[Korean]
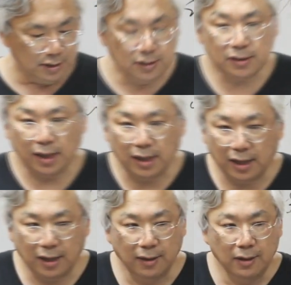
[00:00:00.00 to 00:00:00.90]

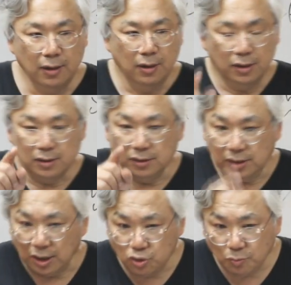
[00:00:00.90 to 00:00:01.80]
그러다가
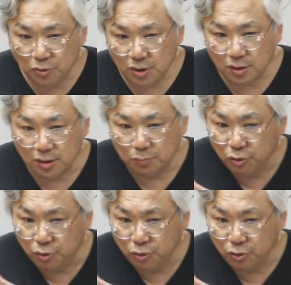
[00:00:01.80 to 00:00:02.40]
그건 대조 분석은